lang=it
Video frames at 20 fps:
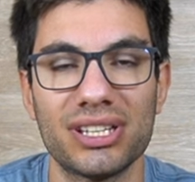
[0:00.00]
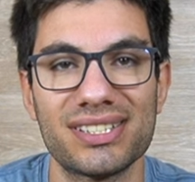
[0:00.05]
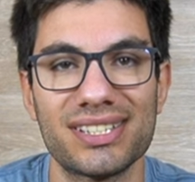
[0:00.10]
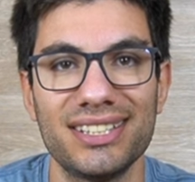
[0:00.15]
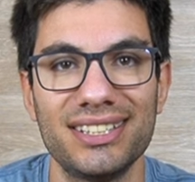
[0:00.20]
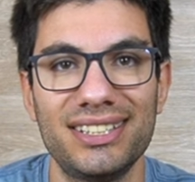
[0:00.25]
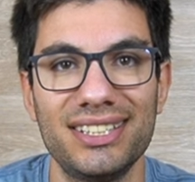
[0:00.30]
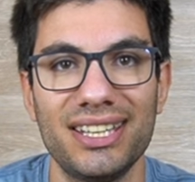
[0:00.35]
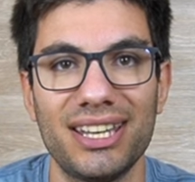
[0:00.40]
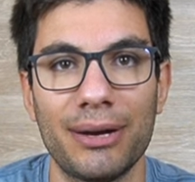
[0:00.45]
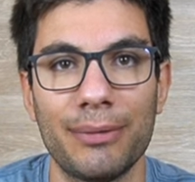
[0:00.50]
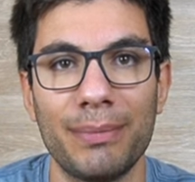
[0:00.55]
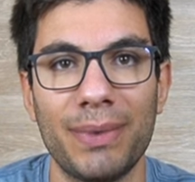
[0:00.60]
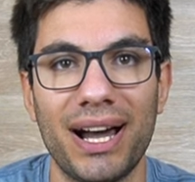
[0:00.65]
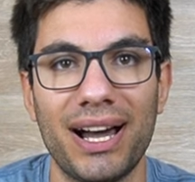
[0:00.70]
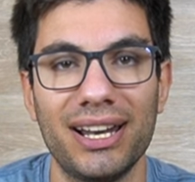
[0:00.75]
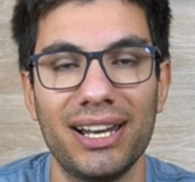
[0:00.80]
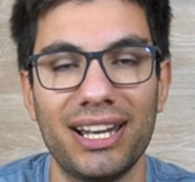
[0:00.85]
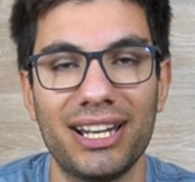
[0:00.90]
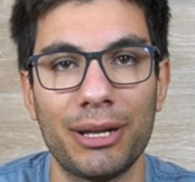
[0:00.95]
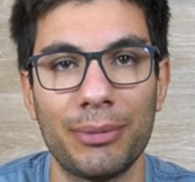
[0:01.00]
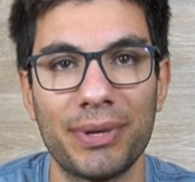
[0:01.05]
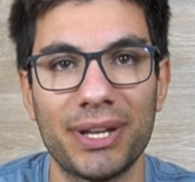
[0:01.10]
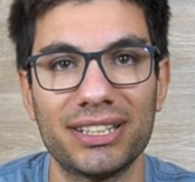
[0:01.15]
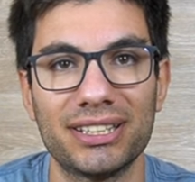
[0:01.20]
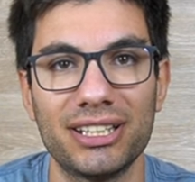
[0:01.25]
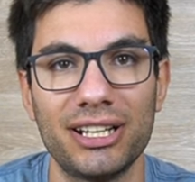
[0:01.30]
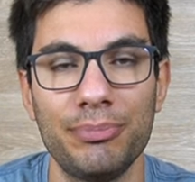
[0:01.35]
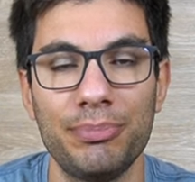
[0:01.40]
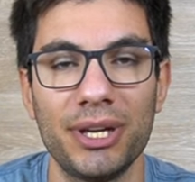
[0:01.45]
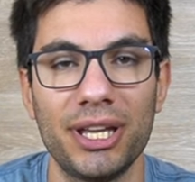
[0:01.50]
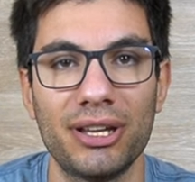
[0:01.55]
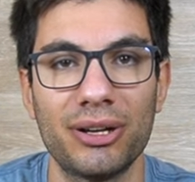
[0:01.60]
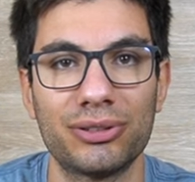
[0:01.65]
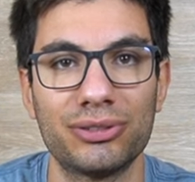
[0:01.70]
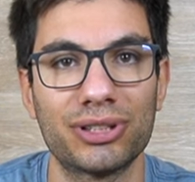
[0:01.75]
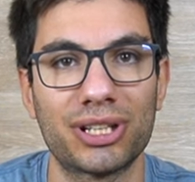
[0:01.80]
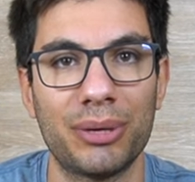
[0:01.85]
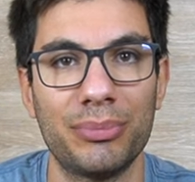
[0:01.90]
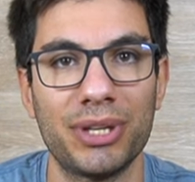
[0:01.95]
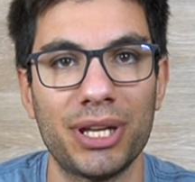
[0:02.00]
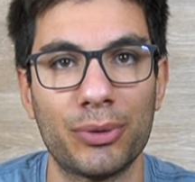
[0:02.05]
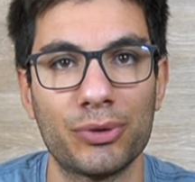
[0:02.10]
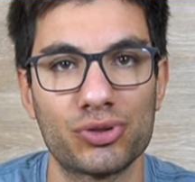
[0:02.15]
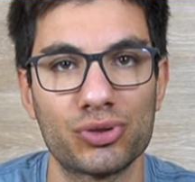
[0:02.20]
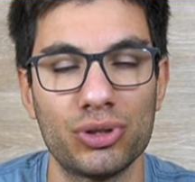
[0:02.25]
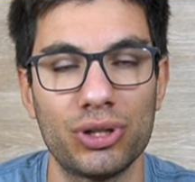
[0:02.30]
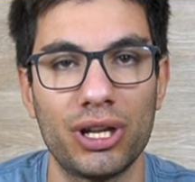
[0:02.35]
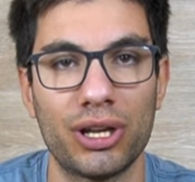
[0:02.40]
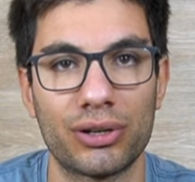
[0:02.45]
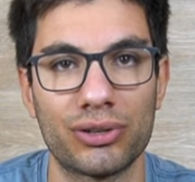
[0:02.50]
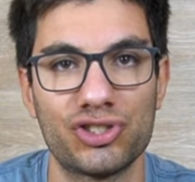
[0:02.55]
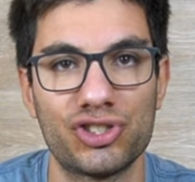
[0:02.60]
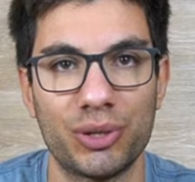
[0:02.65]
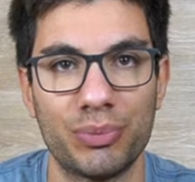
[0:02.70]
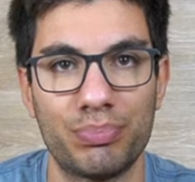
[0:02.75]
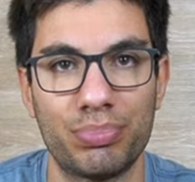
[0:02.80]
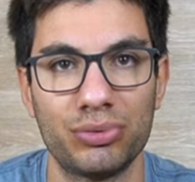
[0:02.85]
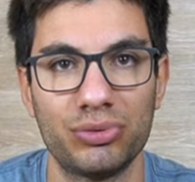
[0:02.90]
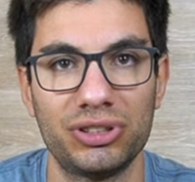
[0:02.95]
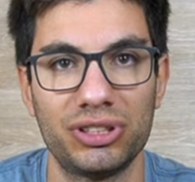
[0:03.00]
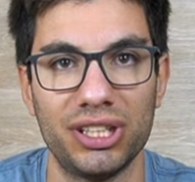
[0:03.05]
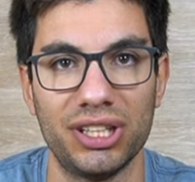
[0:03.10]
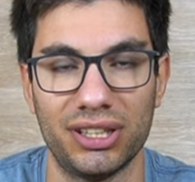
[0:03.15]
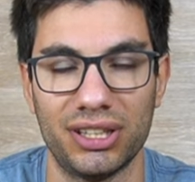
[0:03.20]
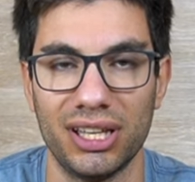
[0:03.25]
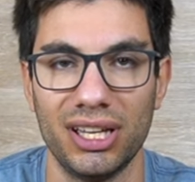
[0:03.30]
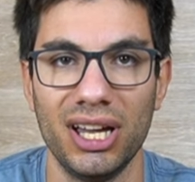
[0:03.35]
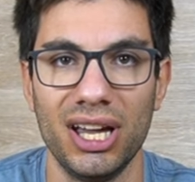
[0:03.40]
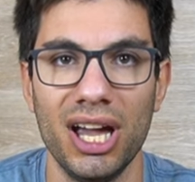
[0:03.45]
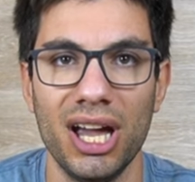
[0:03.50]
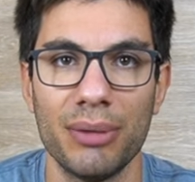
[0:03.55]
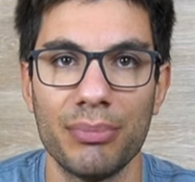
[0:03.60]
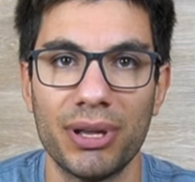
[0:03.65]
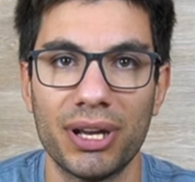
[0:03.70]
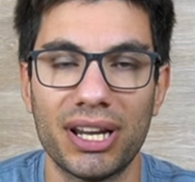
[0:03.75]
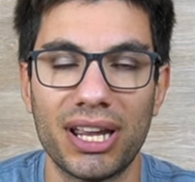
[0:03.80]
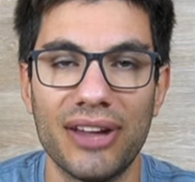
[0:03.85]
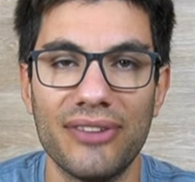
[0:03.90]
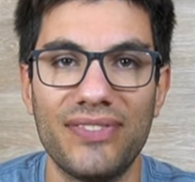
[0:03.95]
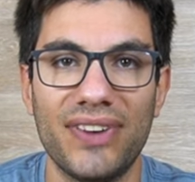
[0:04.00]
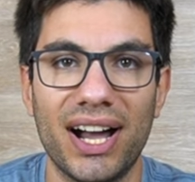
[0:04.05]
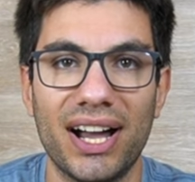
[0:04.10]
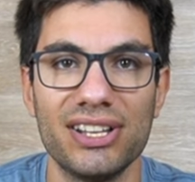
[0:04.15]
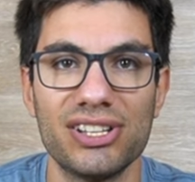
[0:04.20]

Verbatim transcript: sentire male alla pianta del piede quando camminiamo su delle rocce appuntite, perché va a